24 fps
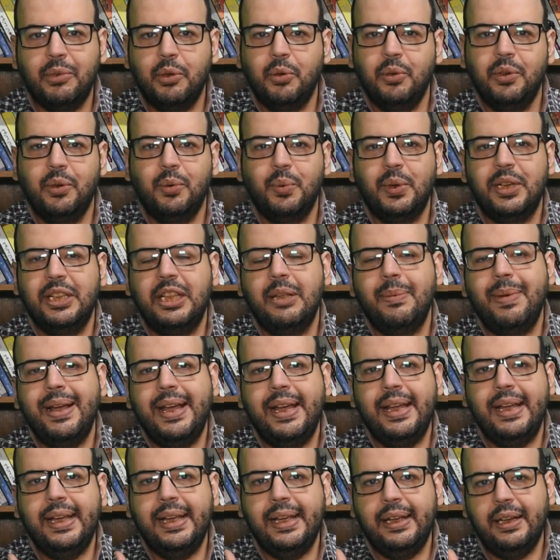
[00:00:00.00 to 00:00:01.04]
ما هو لو كده
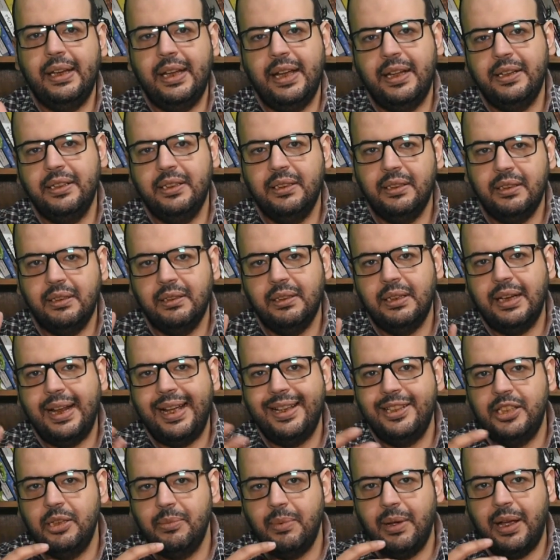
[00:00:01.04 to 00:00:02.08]
بقى يعني اللي
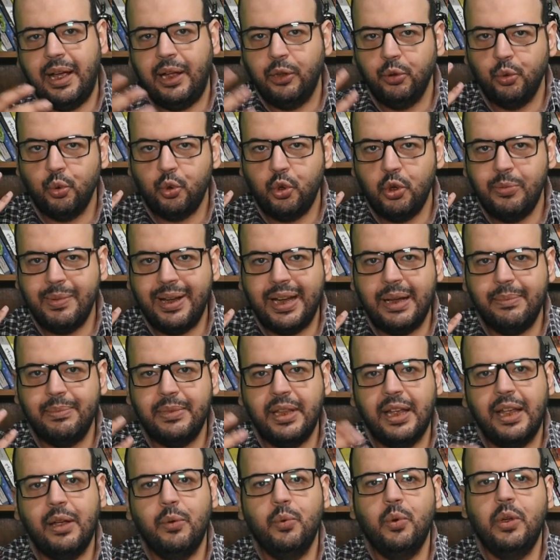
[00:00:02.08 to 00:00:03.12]
عايز يبقى عنده قيمة
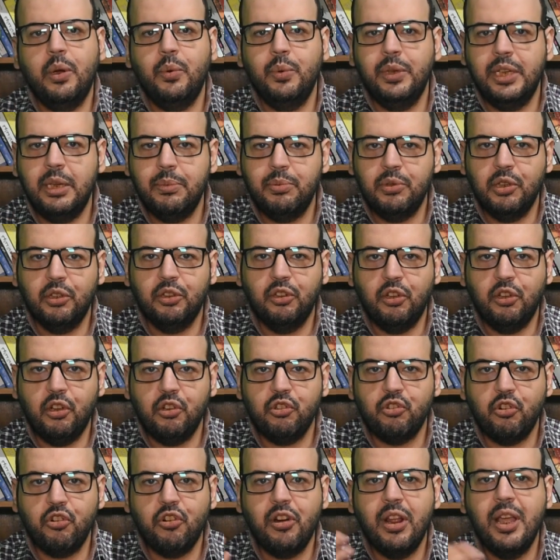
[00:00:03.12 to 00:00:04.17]
جامدة أوي يجيب
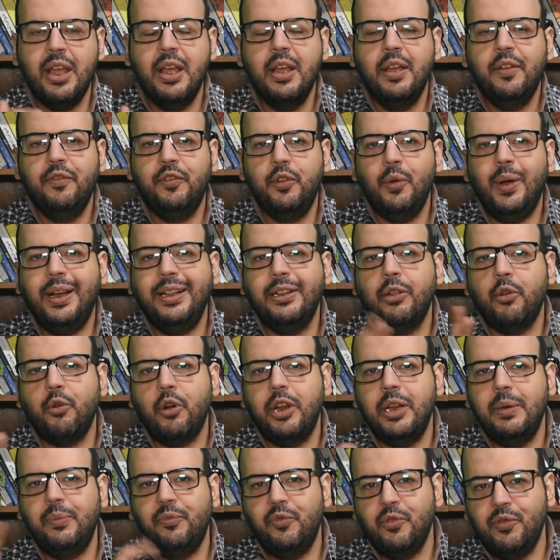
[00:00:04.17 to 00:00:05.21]
16 في واحدة
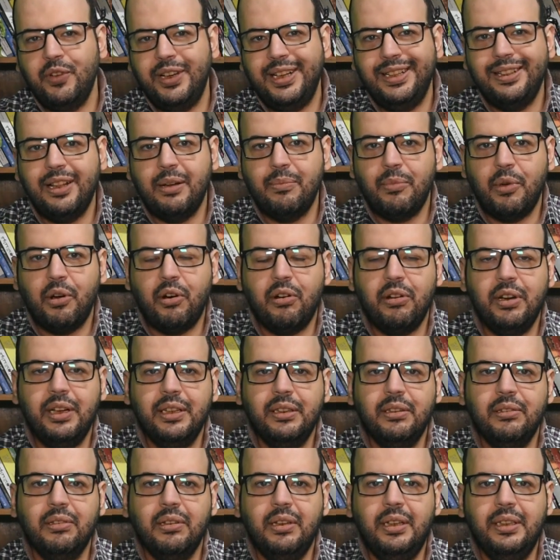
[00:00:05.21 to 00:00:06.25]
قريب في إحدى
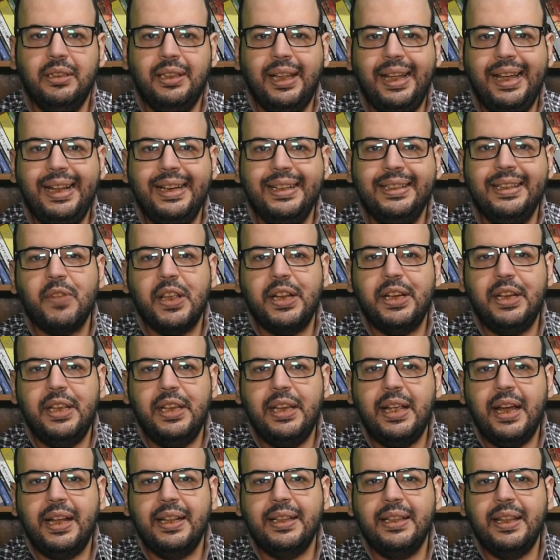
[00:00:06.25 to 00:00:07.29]
المقالات طلعت قالت إن
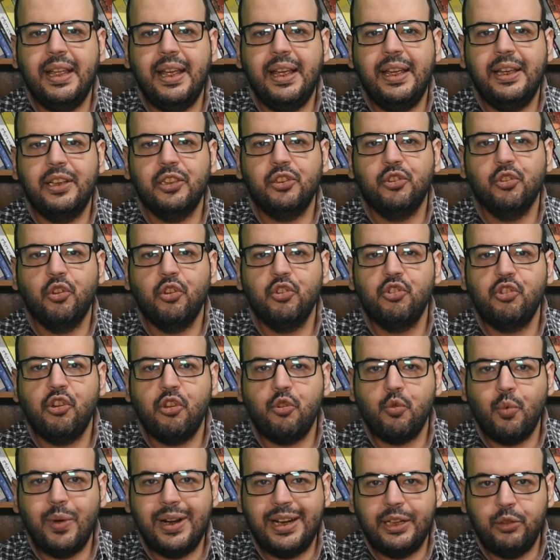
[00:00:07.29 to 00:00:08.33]
هي عندها
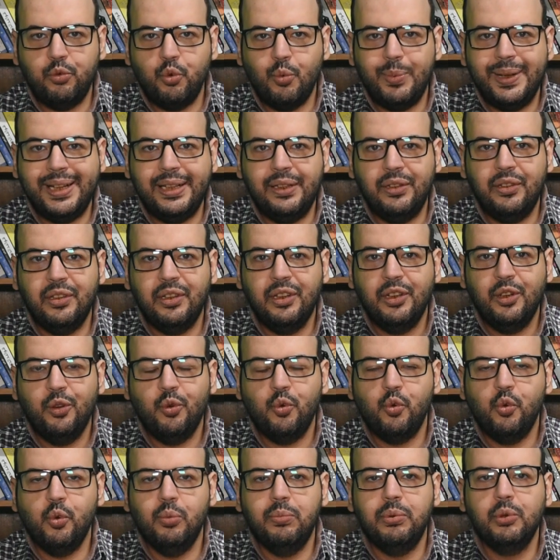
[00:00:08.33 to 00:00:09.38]
12 ولد وبنت
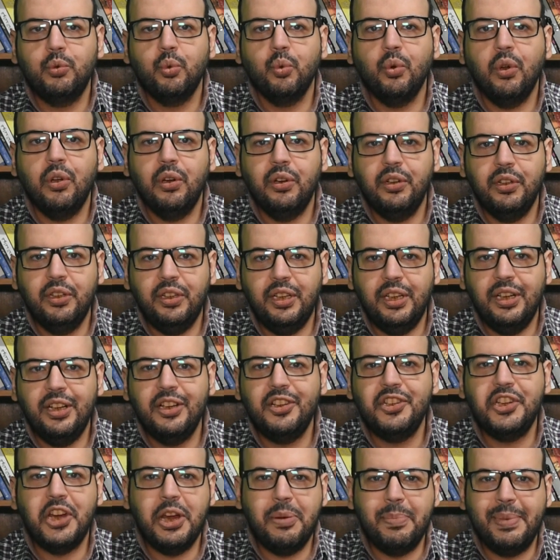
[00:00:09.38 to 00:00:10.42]
وبتلاقي
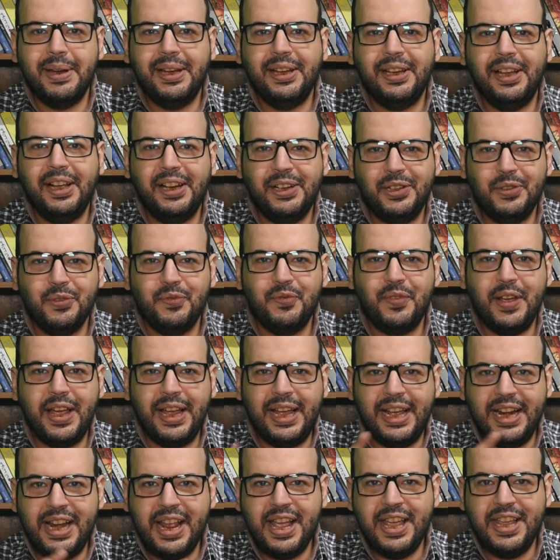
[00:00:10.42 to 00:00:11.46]
الشيمنج يعني شوف بقى
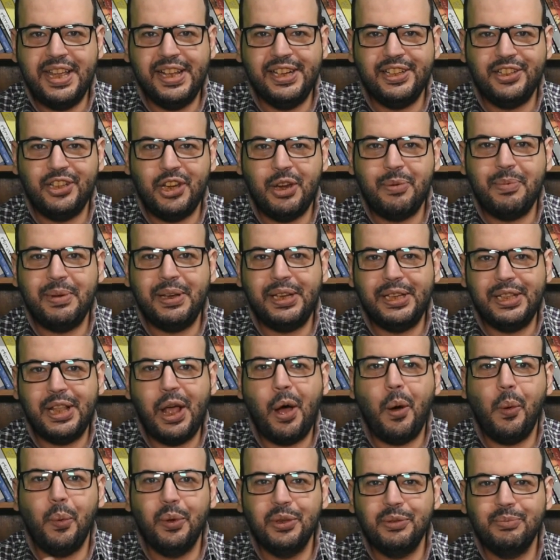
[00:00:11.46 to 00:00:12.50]
جالها هي الشيمنج ده
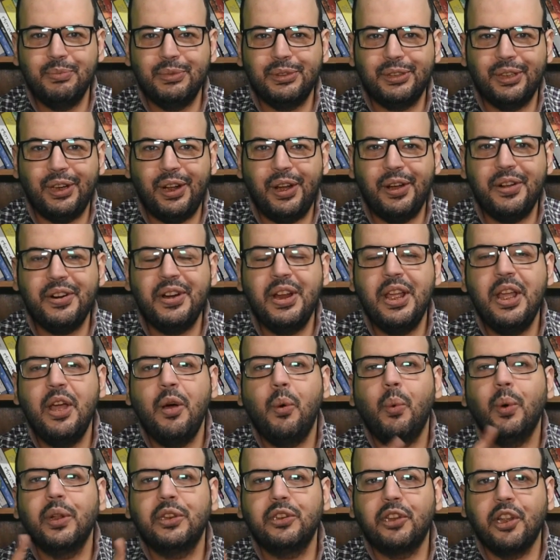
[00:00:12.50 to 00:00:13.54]
او بصمه العار
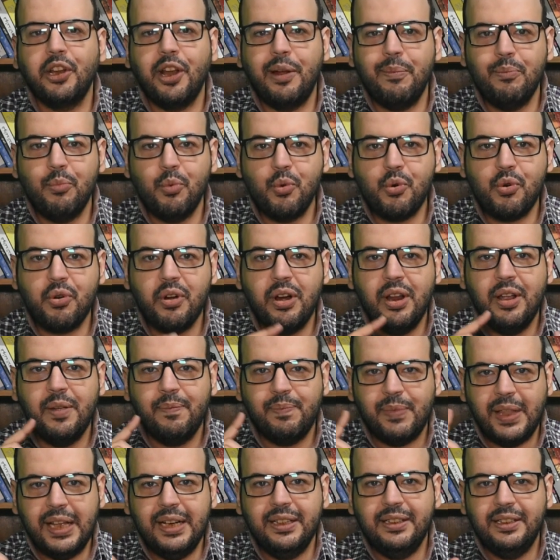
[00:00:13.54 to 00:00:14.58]
والتنمر
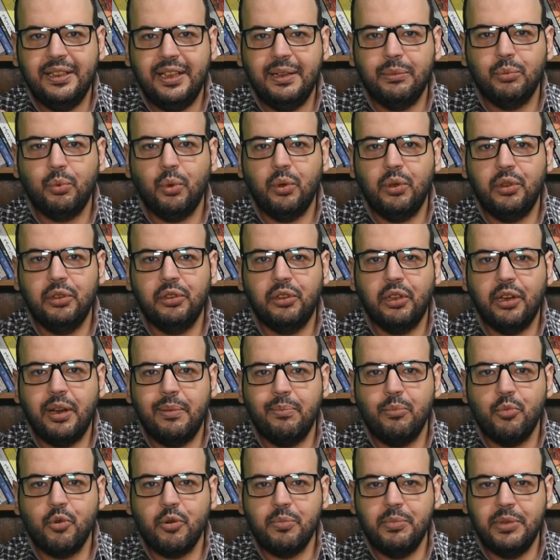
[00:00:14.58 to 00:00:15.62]
قالت ان هي بتلاقي
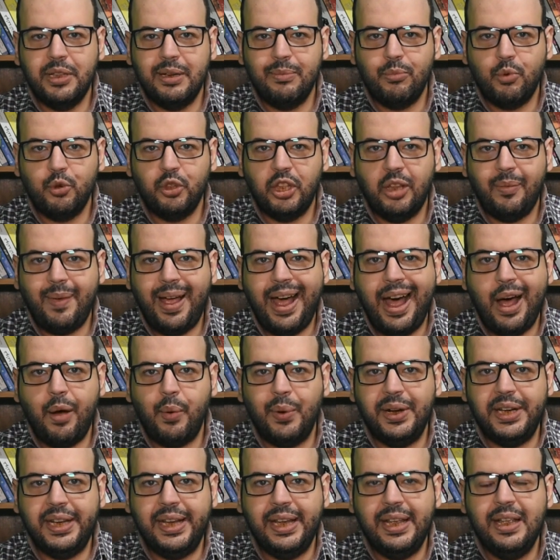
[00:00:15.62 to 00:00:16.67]
تنمر من المجتمع
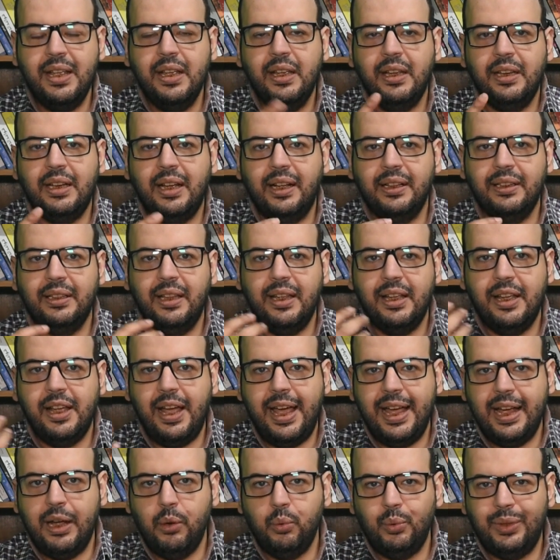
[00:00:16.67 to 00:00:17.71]
حواليها هي عندها
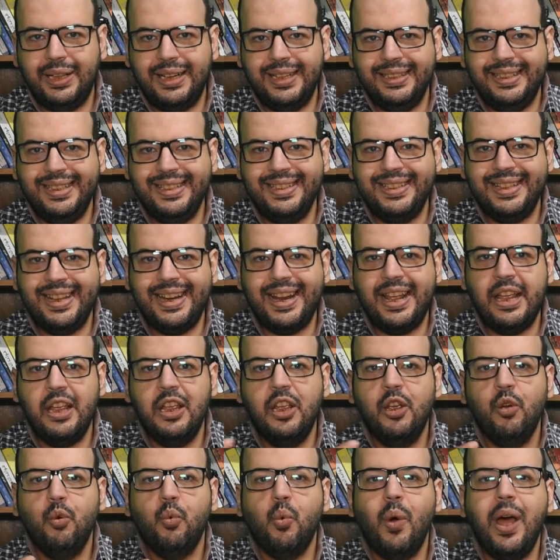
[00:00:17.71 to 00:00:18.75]
حاجه و30 سنه
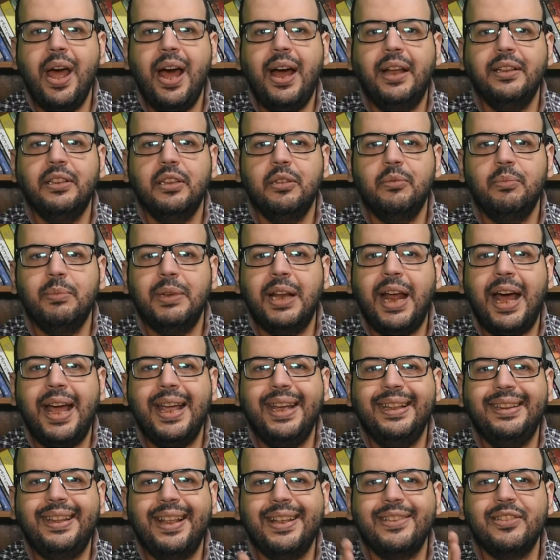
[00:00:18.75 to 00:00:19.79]
وقعدت من
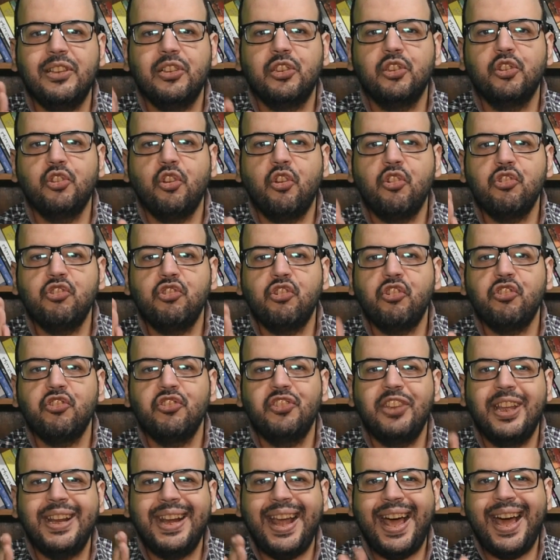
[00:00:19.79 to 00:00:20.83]
حياتها 16
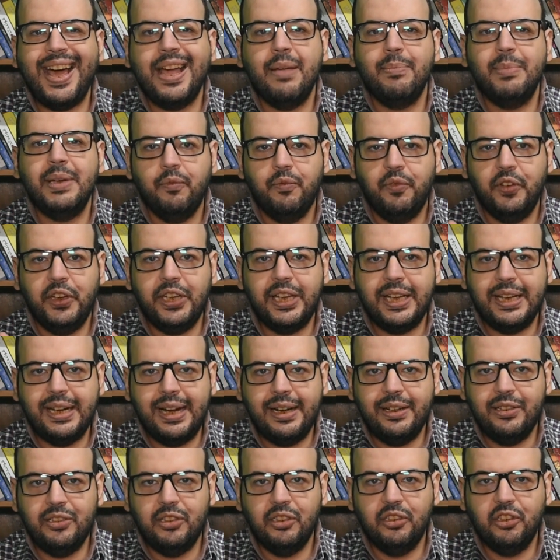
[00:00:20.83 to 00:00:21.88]
سنه حامل في
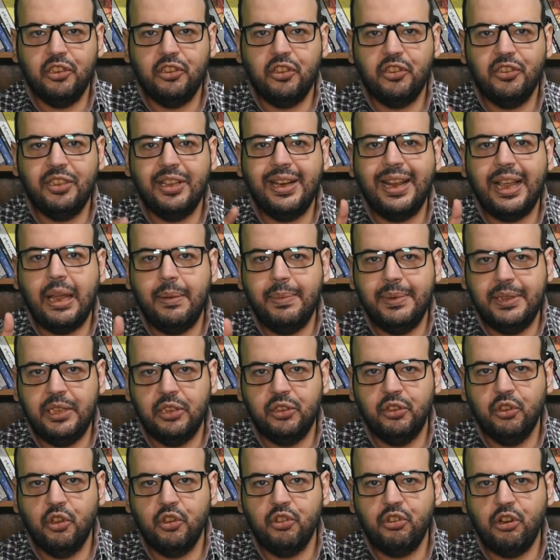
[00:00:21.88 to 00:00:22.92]
خلال 16 سنه جابت
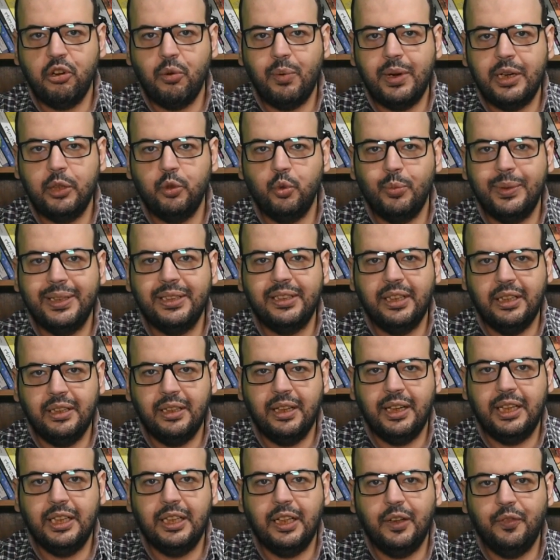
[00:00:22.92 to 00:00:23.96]
12 ولد وبنت يعني
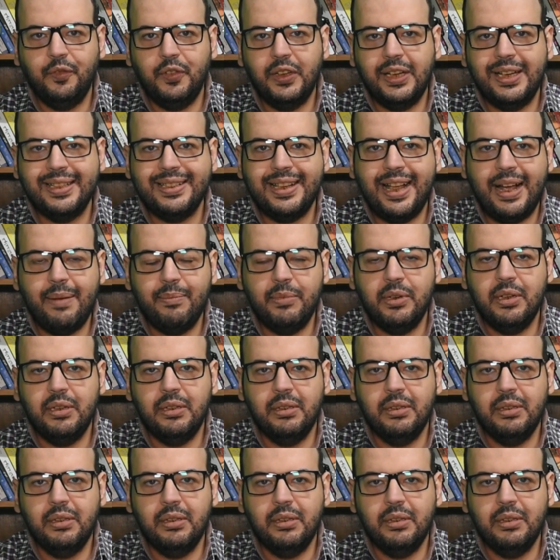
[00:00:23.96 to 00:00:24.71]
اكيد كان في كذا حمل